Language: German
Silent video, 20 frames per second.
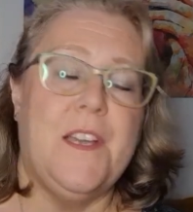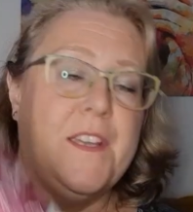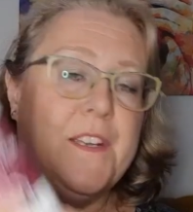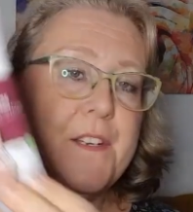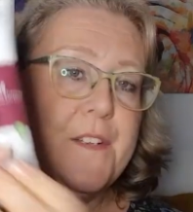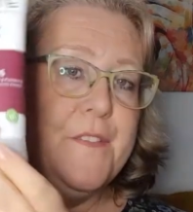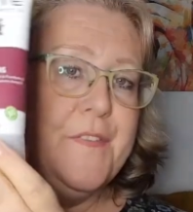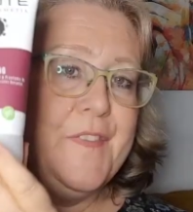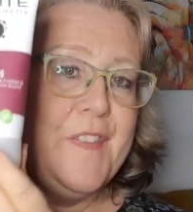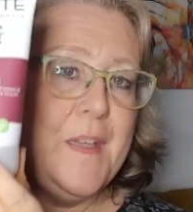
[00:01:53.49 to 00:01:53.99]

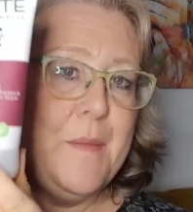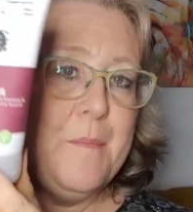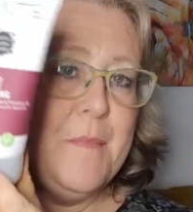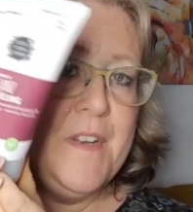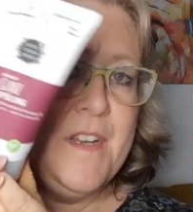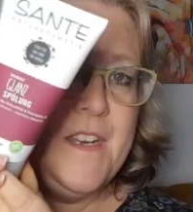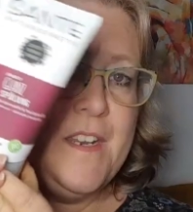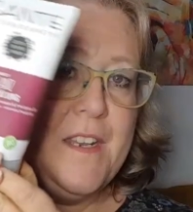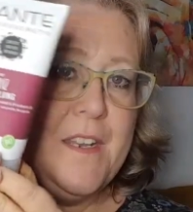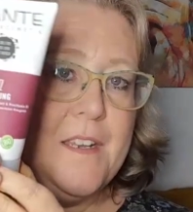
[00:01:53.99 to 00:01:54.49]
eine
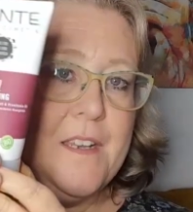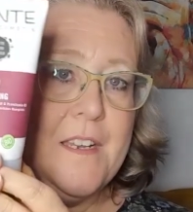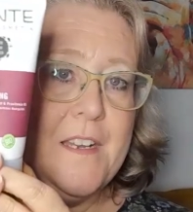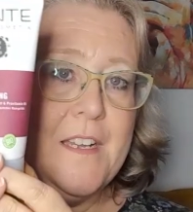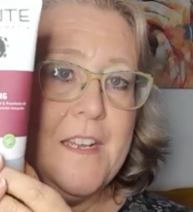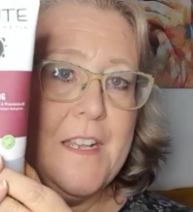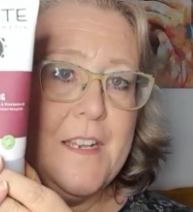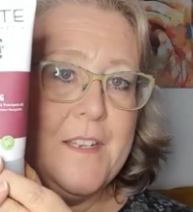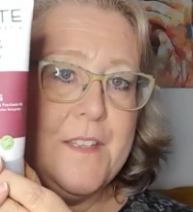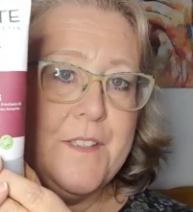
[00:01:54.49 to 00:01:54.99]
Family
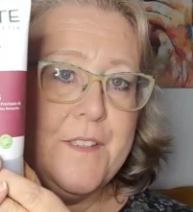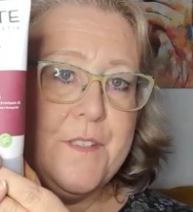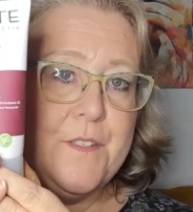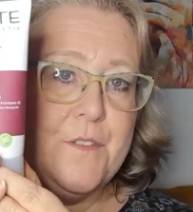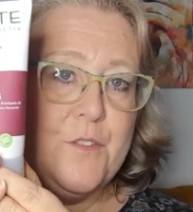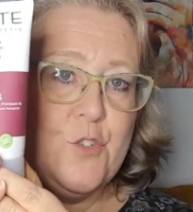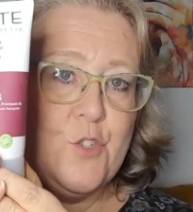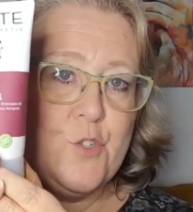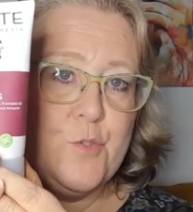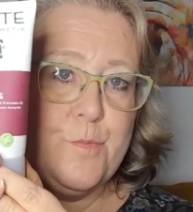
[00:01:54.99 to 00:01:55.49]

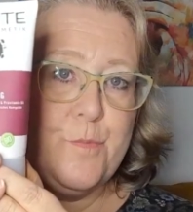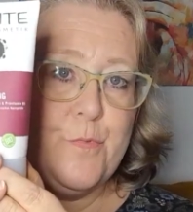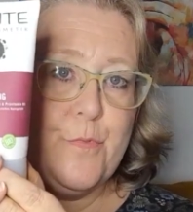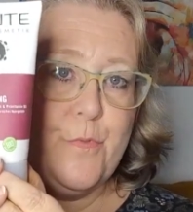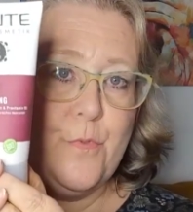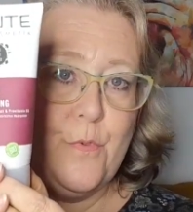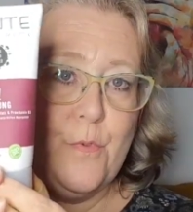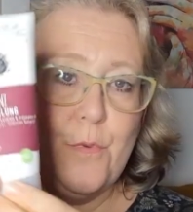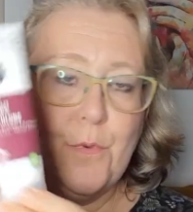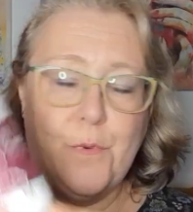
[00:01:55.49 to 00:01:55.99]

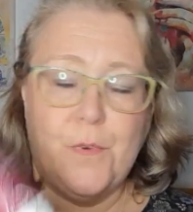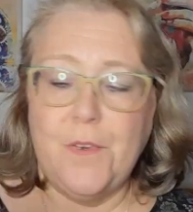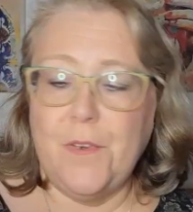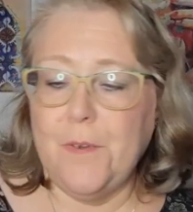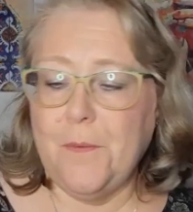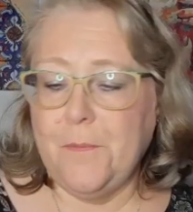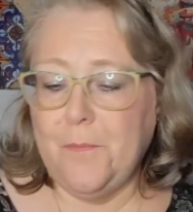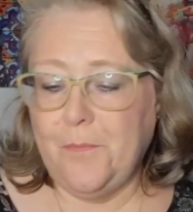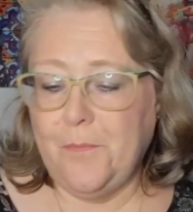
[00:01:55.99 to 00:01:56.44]
Glanzspülung.